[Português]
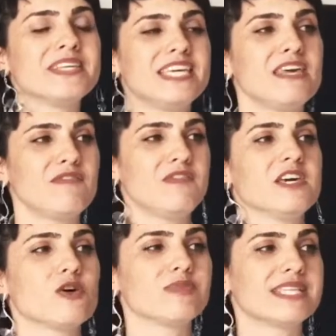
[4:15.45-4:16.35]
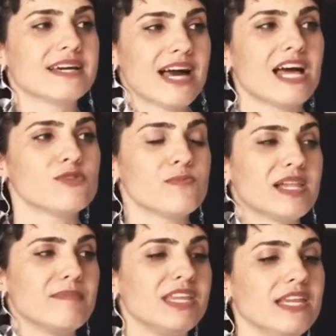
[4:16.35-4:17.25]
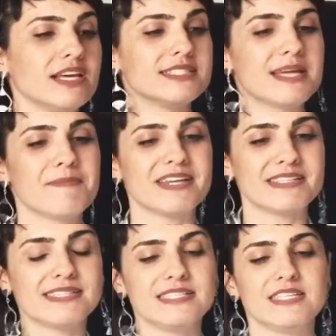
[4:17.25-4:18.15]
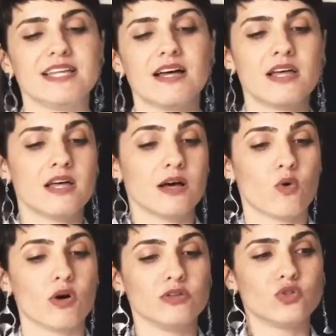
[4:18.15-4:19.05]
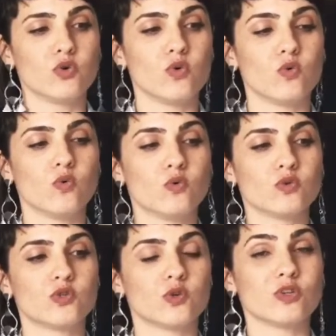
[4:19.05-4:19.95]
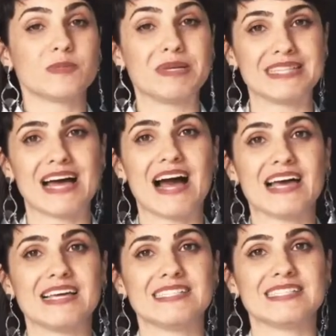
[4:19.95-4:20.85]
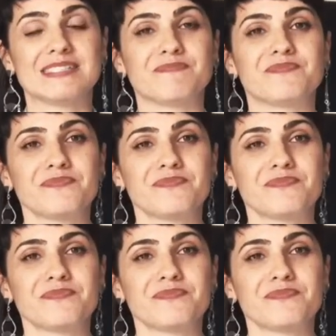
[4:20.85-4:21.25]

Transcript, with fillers: que fica obcecado pela menininha desaparecida quando os hospitais